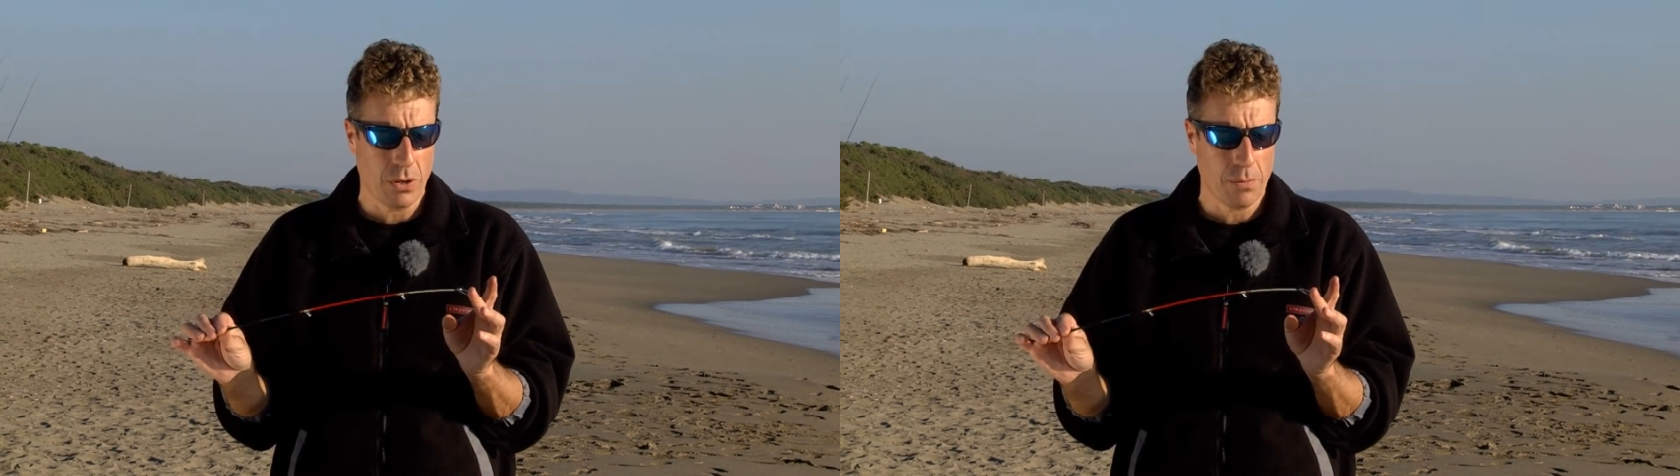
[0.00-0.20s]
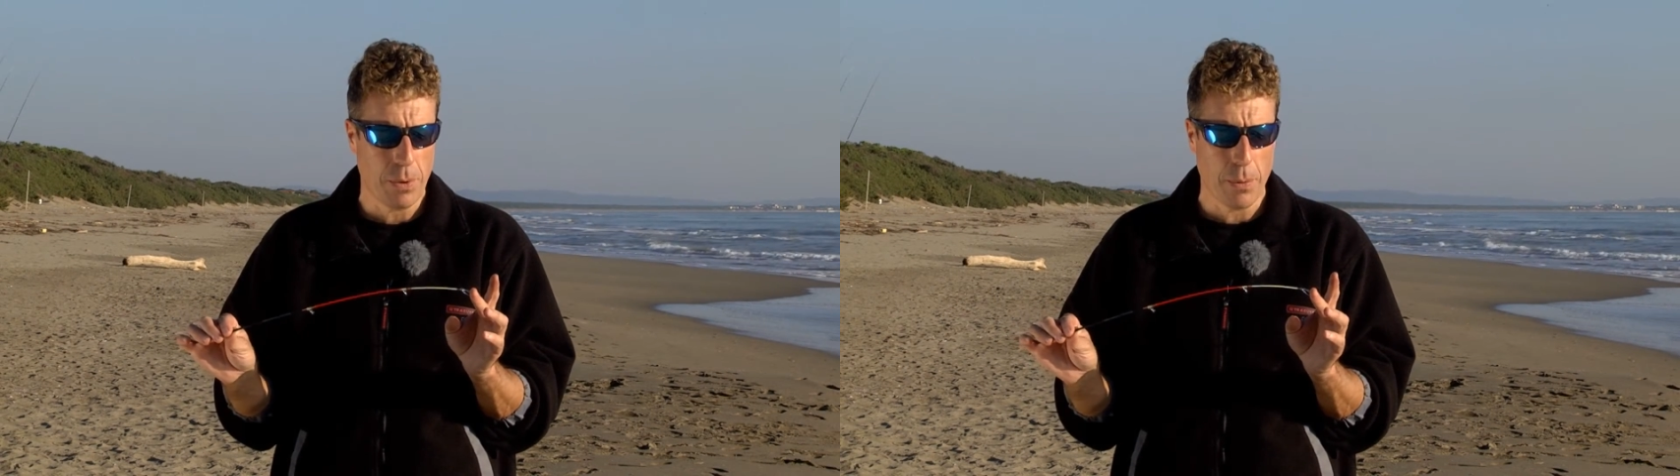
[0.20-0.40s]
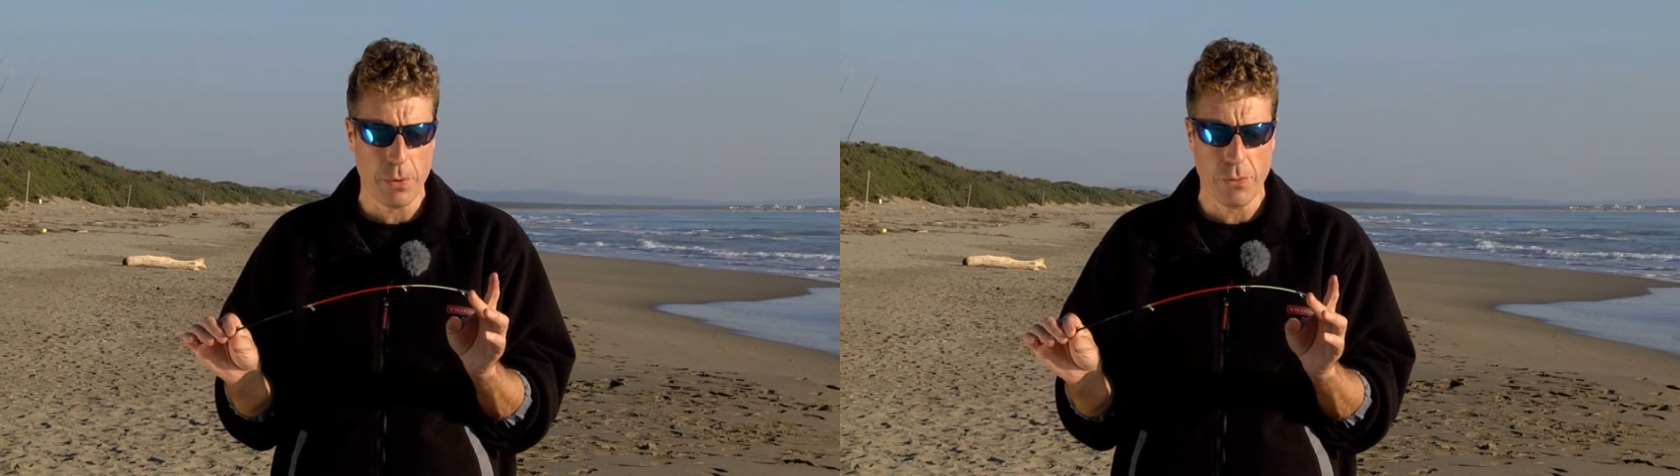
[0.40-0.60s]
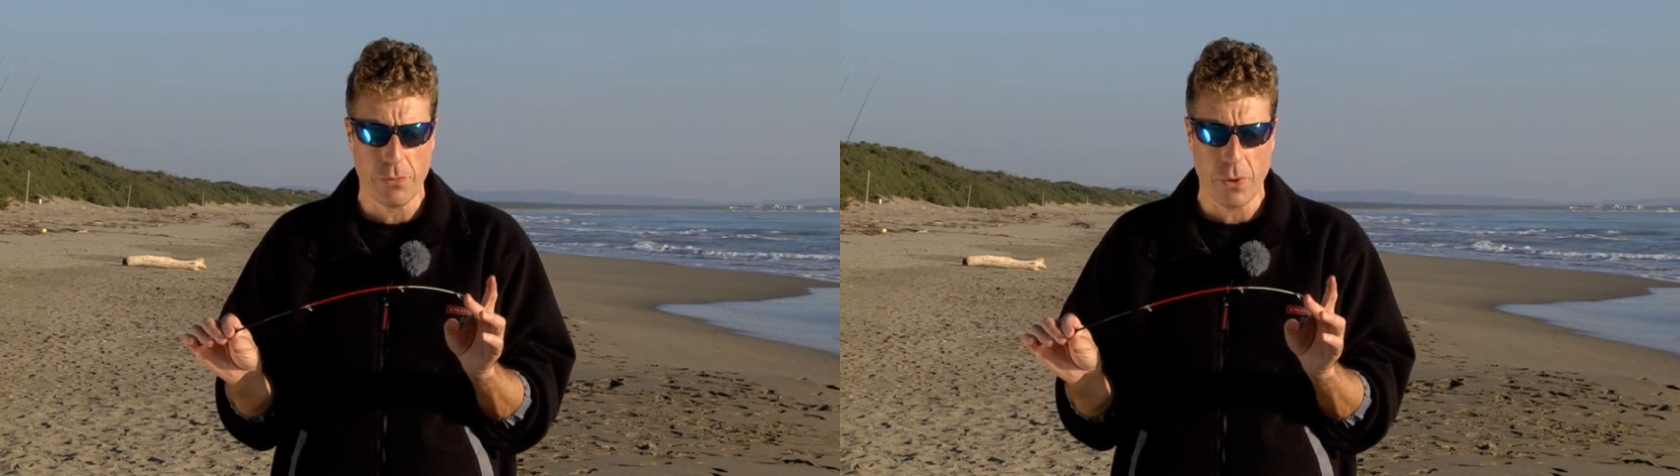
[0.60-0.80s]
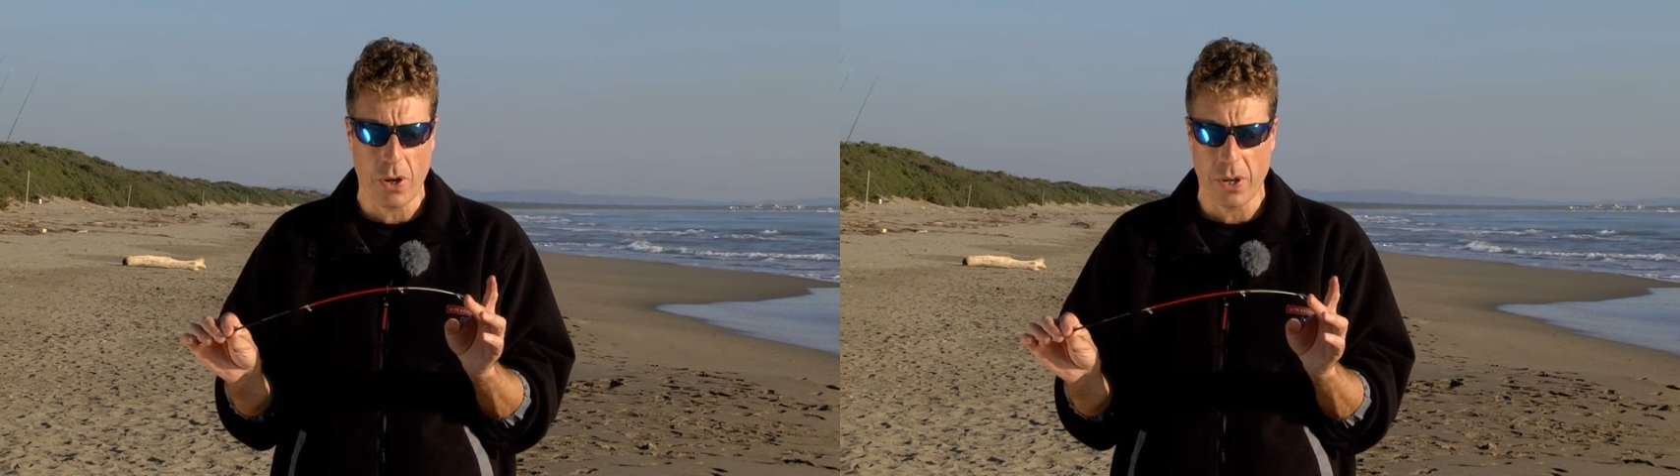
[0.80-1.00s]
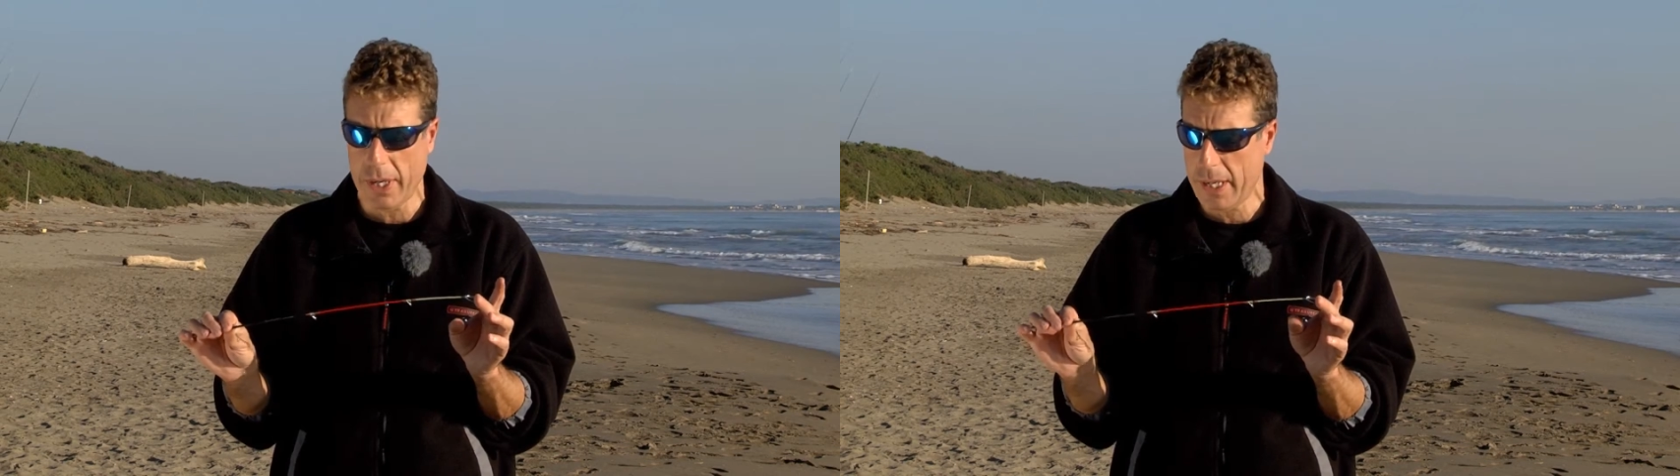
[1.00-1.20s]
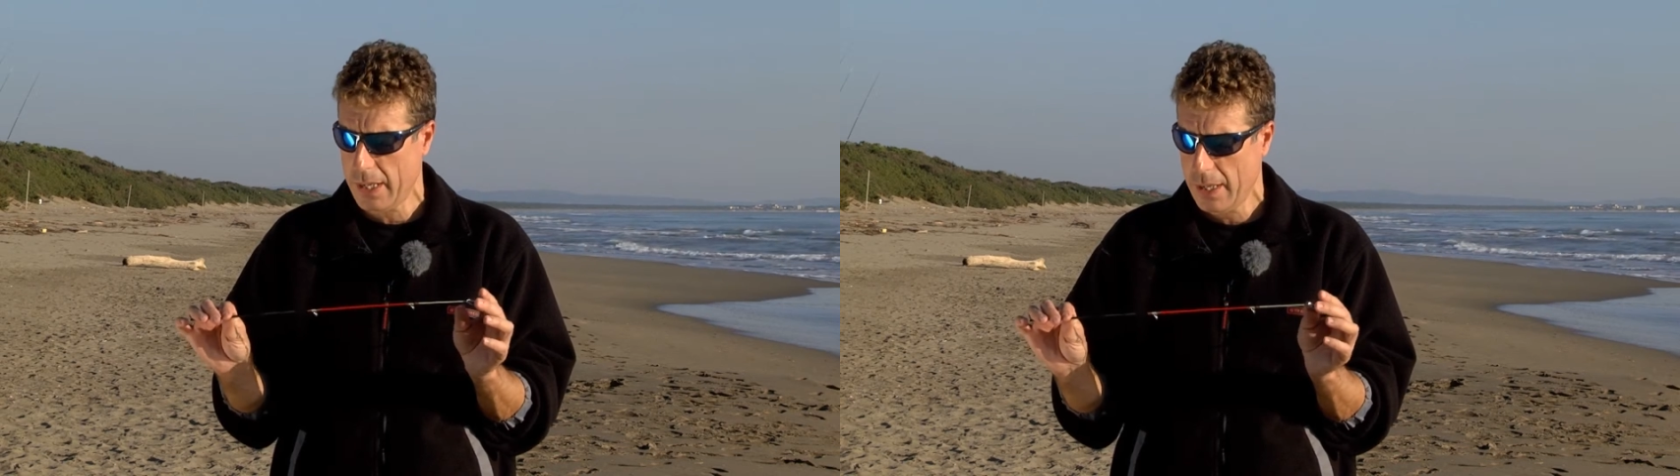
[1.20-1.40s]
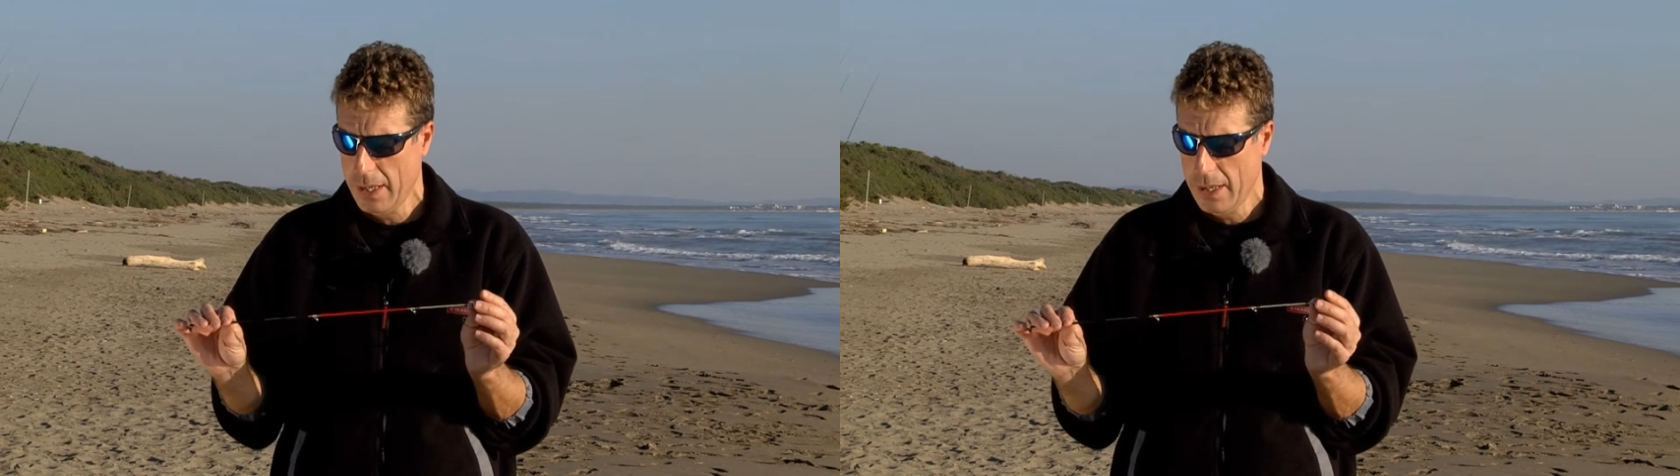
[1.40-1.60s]
un po più fuori
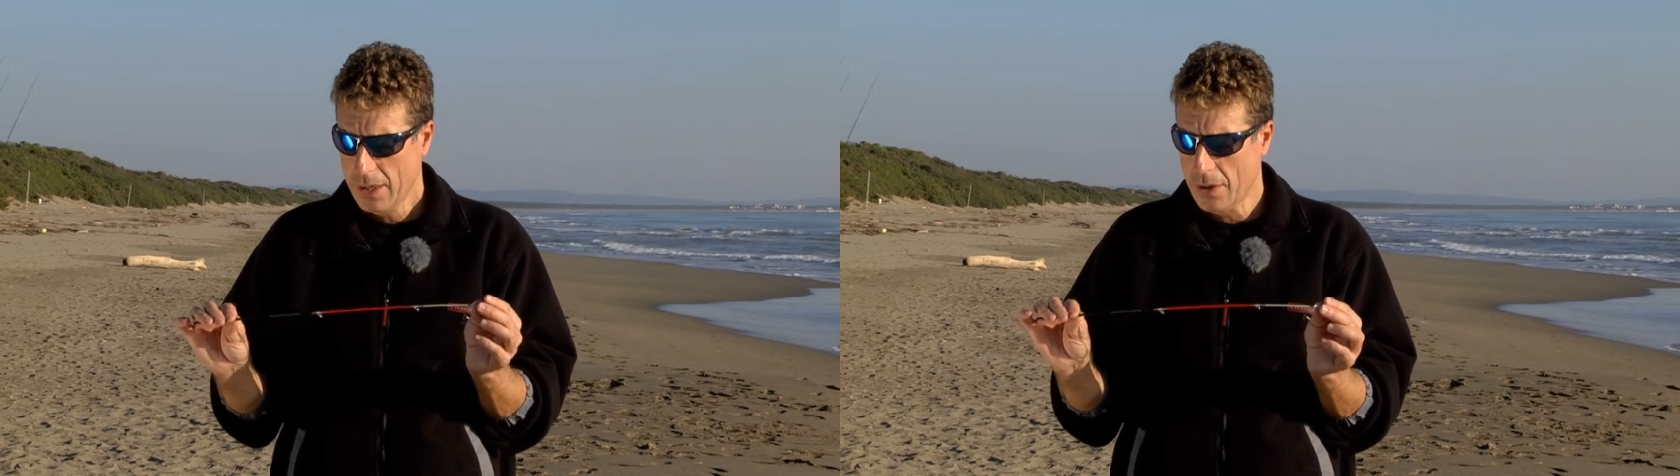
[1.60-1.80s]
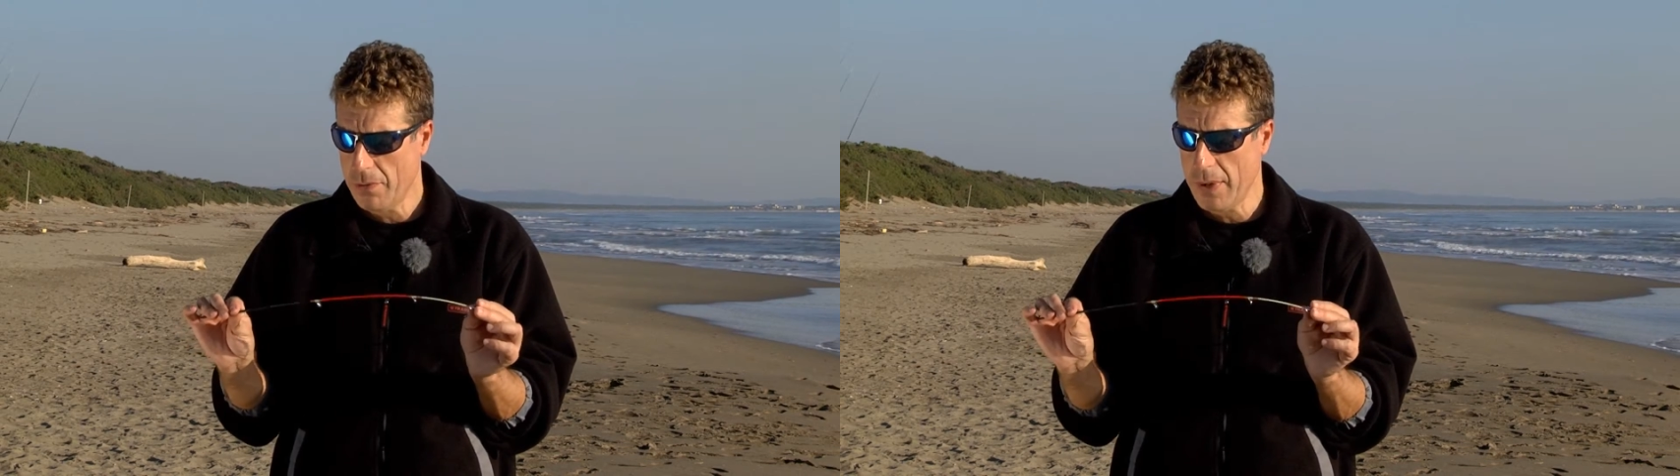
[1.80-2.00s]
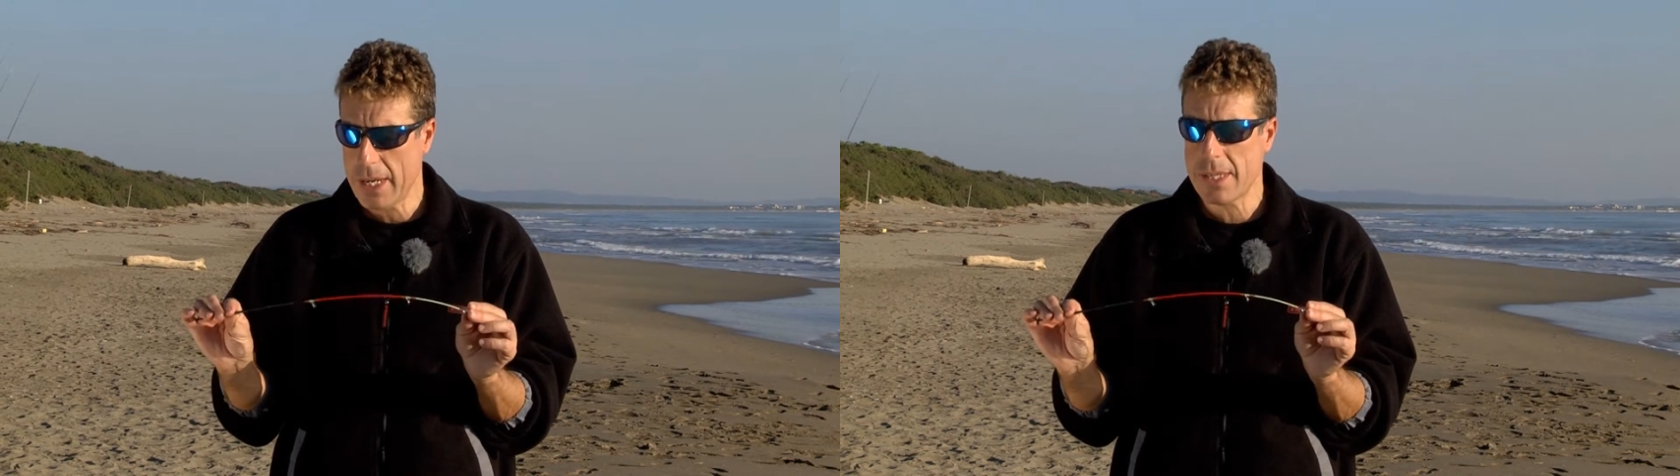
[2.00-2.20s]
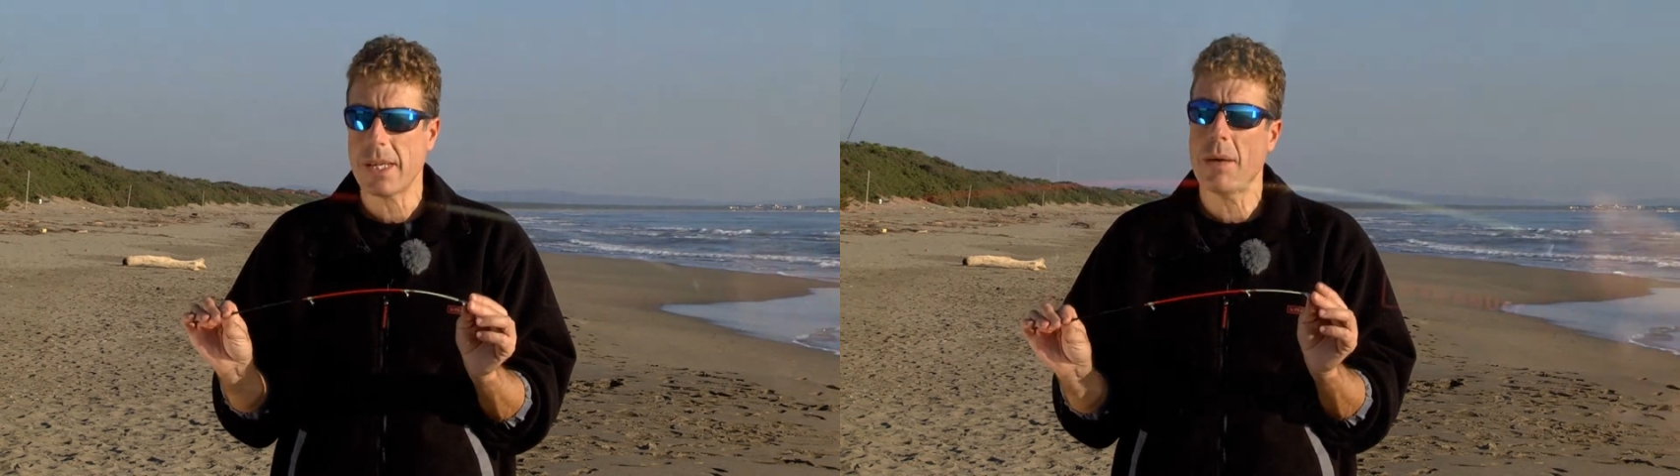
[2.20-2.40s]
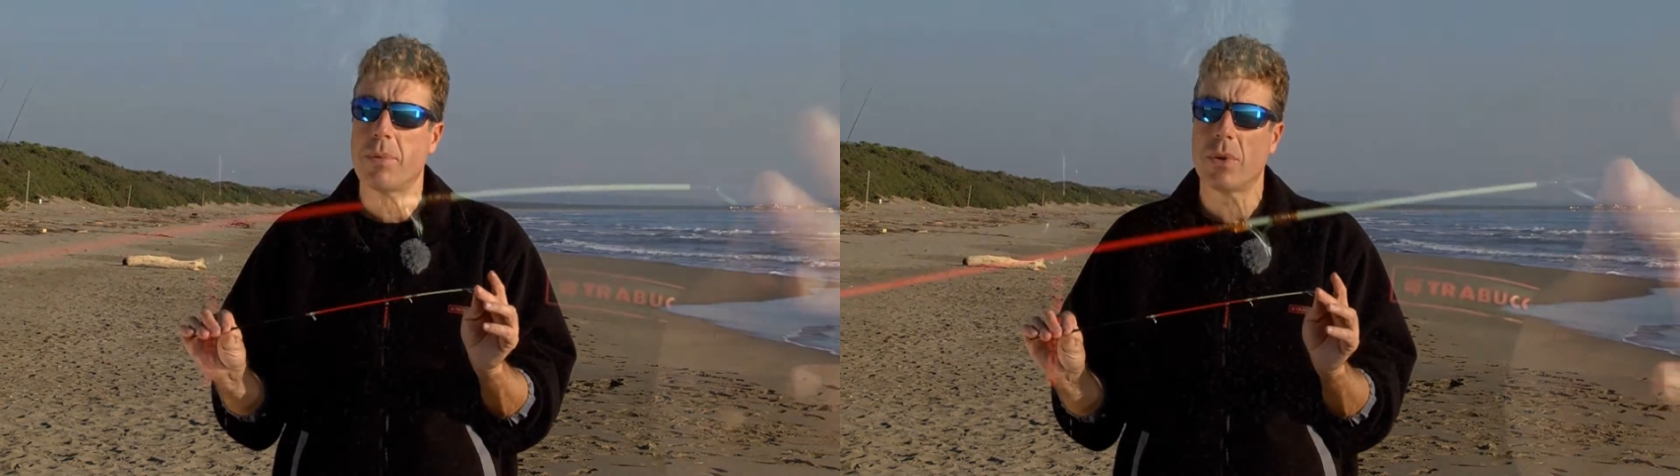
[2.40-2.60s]
conviene sempre